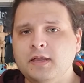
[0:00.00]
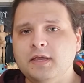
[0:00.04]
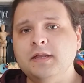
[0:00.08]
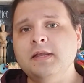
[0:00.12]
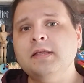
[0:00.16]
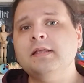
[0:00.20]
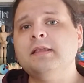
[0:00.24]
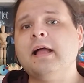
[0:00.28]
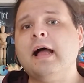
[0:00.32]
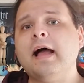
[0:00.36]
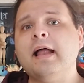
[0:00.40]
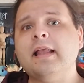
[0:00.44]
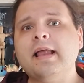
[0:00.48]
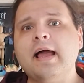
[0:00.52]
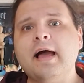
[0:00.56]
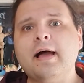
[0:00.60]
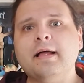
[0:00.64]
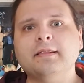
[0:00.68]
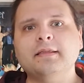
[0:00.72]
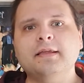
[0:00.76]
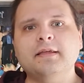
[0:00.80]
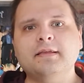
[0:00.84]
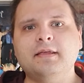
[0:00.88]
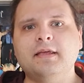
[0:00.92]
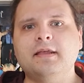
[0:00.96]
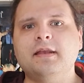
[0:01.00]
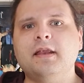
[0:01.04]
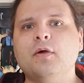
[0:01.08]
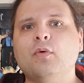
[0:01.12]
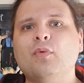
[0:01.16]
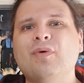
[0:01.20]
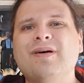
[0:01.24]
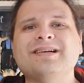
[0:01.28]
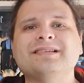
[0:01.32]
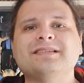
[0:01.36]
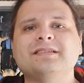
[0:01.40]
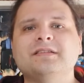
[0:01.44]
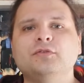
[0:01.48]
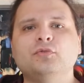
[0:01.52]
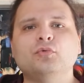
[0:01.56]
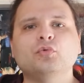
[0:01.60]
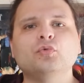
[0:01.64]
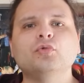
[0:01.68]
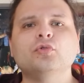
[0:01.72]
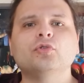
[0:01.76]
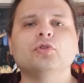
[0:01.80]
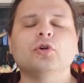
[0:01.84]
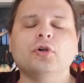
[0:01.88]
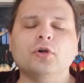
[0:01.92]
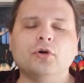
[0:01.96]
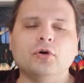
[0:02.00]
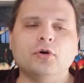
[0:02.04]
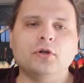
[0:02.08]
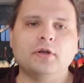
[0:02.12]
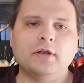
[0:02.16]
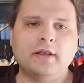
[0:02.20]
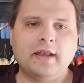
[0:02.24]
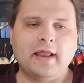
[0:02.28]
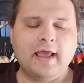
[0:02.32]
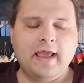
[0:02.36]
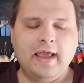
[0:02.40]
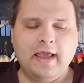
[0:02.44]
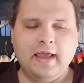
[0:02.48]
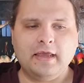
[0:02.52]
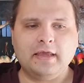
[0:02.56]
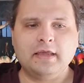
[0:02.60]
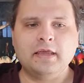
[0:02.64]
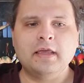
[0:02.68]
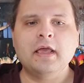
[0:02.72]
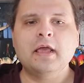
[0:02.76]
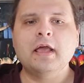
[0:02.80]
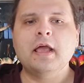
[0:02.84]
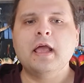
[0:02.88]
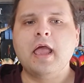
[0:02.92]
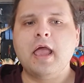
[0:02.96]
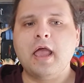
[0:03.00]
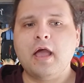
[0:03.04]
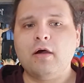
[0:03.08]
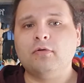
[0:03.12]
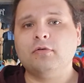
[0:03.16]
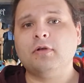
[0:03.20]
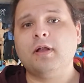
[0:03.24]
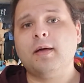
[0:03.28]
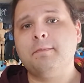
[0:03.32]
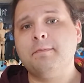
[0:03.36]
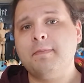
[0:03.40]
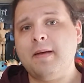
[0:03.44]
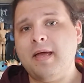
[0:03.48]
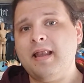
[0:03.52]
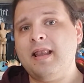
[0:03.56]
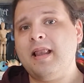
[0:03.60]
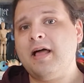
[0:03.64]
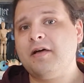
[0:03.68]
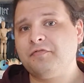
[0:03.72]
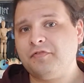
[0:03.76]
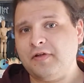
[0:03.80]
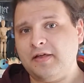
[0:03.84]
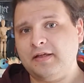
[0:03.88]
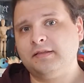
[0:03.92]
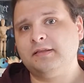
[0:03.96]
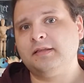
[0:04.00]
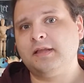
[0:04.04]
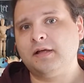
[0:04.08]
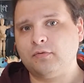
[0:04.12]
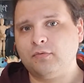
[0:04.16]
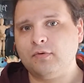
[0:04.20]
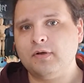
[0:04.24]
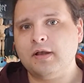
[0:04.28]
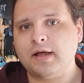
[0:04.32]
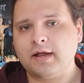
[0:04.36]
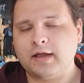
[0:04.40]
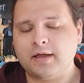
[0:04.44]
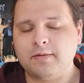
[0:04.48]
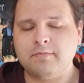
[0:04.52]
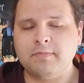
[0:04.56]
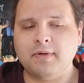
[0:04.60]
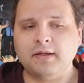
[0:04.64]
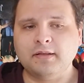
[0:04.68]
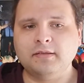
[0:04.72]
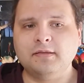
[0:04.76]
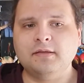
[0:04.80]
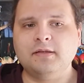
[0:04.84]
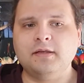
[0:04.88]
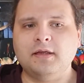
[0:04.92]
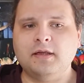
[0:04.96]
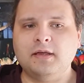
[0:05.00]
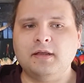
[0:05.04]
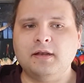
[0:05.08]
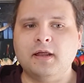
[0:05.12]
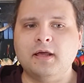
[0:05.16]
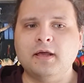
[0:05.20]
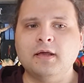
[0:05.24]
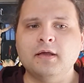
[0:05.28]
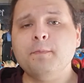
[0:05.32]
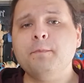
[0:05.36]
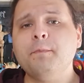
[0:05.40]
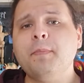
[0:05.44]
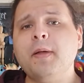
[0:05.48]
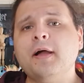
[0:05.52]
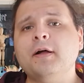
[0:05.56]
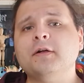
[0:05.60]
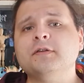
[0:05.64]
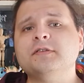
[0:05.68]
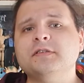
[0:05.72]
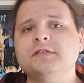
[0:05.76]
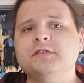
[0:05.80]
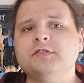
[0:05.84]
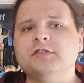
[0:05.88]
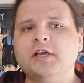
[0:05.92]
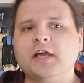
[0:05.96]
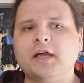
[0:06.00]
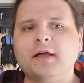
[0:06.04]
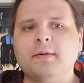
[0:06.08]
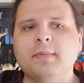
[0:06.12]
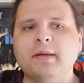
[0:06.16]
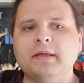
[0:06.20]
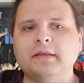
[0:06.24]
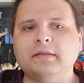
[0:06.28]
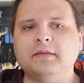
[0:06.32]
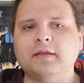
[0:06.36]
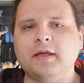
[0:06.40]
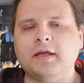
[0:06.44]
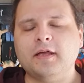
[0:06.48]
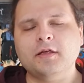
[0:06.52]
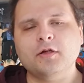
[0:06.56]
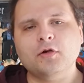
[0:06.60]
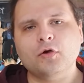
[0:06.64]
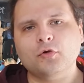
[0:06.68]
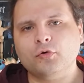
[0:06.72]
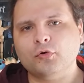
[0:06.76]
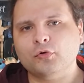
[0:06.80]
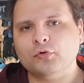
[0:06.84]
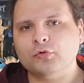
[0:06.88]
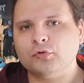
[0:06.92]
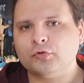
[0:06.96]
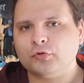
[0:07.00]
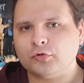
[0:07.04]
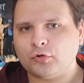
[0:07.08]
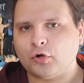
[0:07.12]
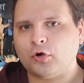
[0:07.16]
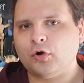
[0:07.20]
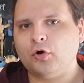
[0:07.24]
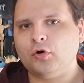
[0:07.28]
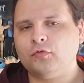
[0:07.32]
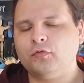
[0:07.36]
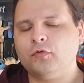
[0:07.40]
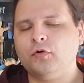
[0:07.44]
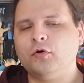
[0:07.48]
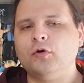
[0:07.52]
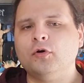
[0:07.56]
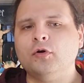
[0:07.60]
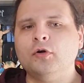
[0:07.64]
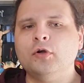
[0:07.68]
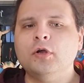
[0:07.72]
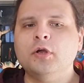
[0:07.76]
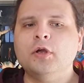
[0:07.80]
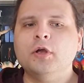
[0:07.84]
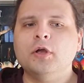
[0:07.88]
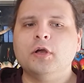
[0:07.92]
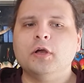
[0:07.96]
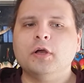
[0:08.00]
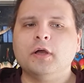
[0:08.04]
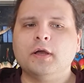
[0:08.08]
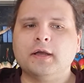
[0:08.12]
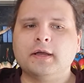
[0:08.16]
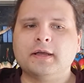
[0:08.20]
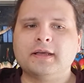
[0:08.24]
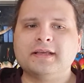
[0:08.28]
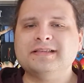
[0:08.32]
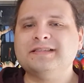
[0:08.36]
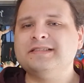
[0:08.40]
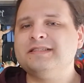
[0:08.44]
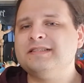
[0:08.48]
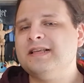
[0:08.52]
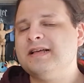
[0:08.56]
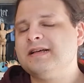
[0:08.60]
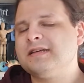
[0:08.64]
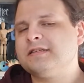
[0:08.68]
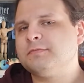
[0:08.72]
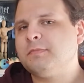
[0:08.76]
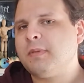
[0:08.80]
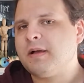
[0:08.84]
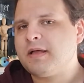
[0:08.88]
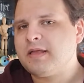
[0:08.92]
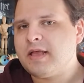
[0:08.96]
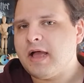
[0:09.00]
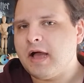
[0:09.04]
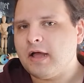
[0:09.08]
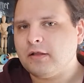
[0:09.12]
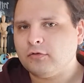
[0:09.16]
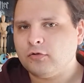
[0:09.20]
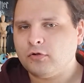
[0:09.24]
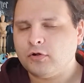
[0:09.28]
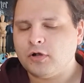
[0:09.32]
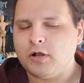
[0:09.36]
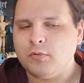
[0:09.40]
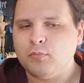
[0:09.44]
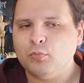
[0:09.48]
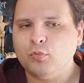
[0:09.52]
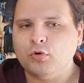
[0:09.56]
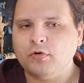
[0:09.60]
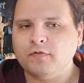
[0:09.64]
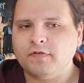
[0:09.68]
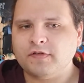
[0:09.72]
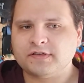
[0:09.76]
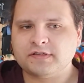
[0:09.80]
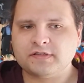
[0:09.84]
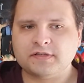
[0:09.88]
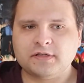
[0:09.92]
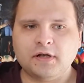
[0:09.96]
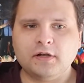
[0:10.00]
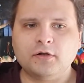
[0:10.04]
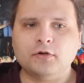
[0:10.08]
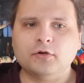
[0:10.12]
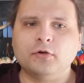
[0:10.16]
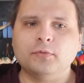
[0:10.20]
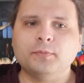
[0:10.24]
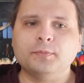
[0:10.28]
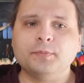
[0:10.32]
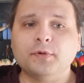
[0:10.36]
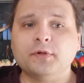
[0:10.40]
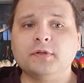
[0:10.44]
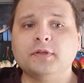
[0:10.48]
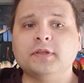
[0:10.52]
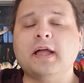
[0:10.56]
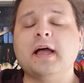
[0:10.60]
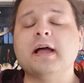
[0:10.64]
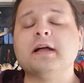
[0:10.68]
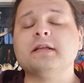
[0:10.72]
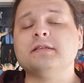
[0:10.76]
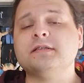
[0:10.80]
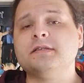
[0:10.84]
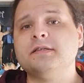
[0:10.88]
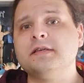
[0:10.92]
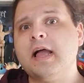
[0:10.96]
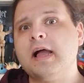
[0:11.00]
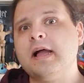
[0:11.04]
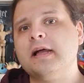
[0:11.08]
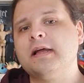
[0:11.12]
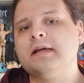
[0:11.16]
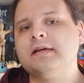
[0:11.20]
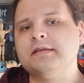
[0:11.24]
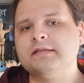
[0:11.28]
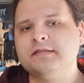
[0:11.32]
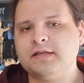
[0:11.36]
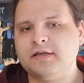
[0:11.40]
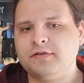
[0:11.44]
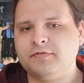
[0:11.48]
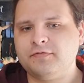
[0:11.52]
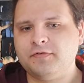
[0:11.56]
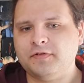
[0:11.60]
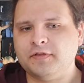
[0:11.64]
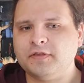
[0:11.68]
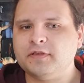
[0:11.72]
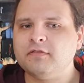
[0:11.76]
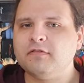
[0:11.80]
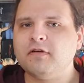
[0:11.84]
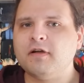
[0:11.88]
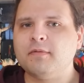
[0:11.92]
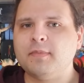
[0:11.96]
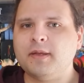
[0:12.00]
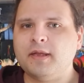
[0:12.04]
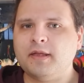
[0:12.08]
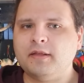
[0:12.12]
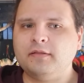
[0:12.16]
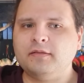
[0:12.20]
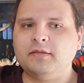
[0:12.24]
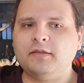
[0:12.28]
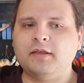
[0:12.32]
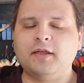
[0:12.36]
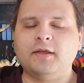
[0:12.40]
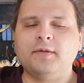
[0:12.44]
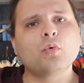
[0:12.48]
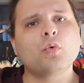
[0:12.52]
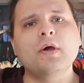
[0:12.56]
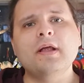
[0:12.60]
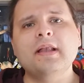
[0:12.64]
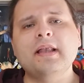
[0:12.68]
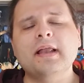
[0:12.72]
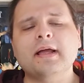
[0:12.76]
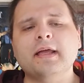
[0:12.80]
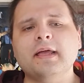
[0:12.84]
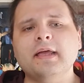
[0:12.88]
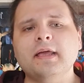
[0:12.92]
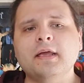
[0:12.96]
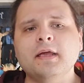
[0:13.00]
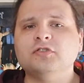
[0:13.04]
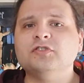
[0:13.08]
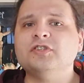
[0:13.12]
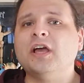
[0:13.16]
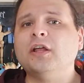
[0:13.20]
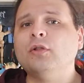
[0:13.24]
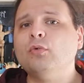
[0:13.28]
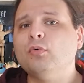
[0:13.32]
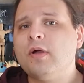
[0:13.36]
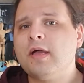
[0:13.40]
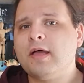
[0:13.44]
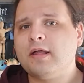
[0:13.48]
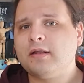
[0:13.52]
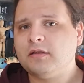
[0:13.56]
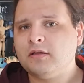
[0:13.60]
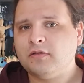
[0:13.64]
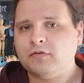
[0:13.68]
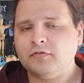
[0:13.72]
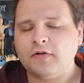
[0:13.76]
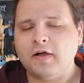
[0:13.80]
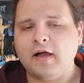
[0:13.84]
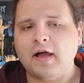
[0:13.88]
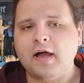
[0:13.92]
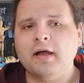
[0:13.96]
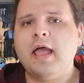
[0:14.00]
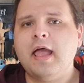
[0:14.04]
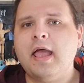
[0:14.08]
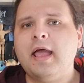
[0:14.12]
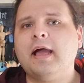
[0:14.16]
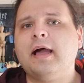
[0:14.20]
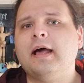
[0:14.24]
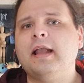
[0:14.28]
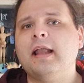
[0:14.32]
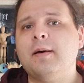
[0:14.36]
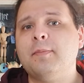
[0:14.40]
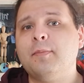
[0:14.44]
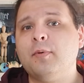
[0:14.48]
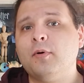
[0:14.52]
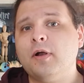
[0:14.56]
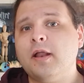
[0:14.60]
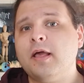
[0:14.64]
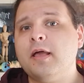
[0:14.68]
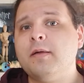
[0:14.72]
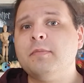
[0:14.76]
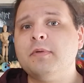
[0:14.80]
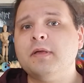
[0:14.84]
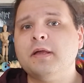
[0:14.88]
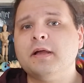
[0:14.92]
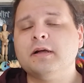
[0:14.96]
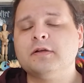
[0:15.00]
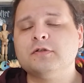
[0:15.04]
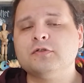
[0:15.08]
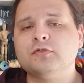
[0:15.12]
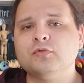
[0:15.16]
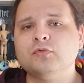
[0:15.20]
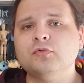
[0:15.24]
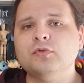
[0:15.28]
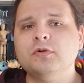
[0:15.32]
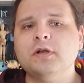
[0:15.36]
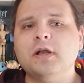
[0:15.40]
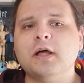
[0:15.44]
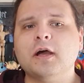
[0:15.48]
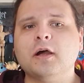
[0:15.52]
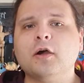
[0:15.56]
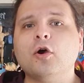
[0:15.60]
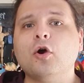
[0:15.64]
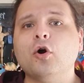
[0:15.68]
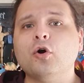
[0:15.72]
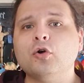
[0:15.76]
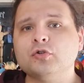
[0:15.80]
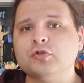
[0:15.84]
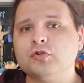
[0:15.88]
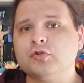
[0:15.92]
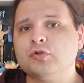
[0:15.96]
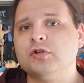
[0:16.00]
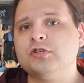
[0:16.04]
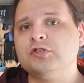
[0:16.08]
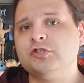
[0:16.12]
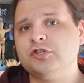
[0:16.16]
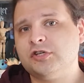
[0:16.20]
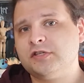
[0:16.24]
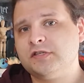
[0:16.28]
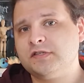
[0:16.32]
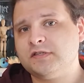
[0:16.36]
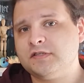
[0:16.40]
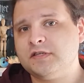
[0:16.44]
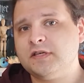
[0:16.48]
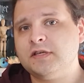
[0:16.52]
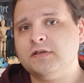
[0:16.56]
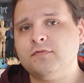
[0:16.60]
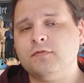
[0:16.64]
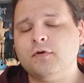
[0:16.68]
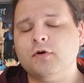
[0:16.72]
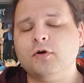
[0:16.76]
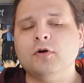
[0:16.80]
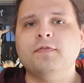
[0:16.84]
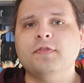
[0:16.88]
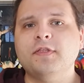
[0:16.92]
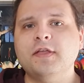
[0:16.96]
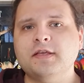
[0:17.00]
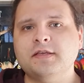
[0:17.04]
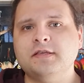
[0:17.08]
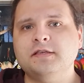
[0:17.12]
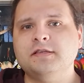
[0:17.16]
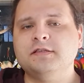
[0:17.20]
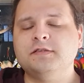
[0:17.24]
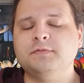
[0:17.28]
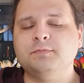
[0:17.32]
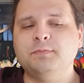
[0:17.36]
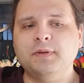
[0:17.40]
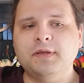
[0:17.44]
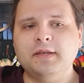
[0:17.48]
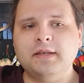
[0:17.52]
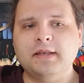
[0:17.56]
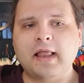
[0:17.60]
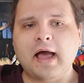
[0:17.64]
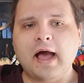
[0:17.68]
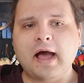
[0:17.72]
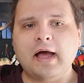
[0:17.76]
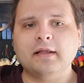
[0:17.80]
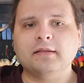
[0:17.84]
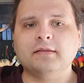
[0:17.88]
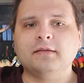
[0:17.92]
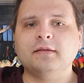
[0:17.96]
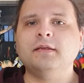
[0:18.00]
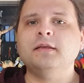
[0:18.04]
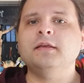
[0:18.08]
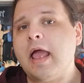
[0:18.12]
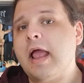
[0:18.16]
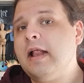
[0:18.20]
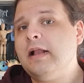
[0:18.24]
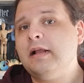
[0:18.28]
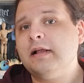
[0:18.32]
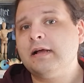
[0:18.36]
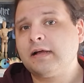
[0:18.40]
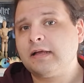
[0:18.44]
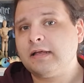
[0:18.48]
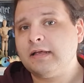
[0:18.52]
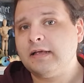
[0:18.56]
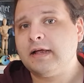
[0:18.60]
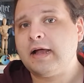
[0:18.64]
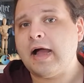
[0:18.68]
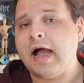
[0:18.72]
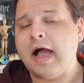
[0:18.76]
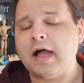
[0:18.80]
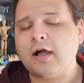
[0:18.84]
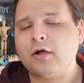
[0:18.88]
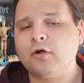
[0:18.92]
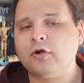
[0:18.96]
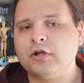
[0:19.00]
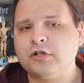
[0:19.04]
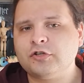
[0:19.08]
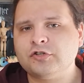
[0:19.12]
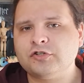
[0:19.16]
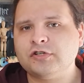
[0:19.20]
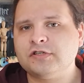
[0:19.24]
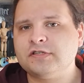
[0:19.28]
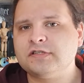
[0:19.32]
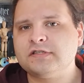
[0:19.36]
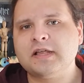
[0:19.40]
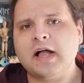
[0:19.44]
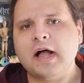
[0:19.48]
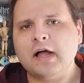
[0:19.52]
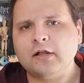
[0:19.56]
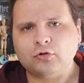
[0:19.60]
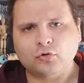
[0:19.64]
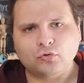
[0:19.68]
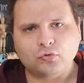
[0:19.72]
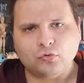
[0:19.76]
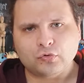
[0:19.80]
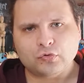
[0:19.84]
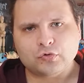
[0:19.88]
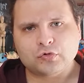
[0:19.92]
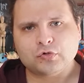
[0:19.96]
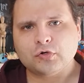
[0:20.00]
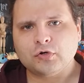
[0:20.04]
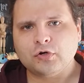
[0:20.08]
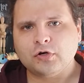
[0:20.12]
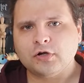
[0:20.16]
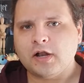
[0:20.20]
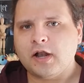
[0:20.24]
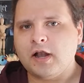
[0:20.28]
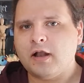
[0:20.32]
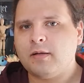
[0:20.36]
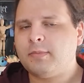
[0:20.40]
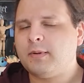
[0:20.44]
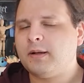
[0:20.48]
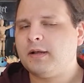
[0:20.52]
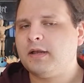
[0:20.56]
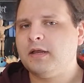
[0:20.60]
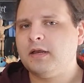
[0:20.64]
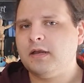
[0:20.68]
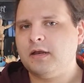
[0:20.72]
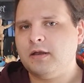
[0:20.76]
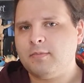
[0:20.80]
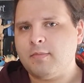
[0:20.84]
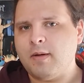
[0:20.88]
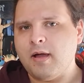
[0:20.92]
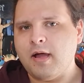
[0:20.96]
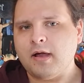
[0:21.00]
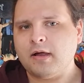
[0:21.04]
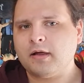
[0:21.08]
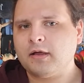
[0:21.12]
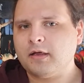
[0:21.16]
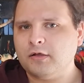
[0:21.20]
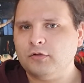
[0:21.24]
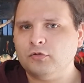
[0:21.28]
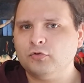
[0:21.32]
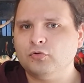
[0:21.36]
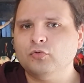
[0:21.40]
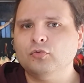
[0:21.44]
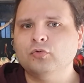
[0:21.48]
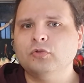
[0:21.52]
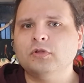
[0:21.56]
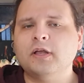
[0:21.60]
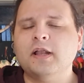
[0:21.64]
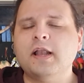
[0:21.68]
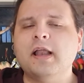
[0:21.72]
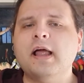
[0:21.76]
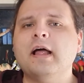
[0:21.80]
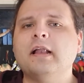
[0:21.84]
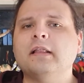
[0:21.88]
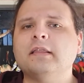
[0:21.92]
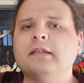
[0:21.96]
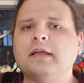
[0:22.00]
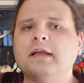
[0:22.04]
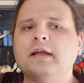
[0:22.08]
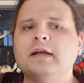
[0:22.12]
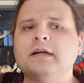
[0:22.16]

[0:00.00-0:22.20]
In Italia detiene quasi tutto lei, è una bella fetta quella che mantiene, però sinceramente io non trovo eh, che stia sbagliando nel muoversi e nel comportarsi, anche se effettivamente quella che già due anni fa era la polemica sul costo eccessivo degli spillati e il rincaro che c'è stato non solo nella Panini ma anche in tutte le altre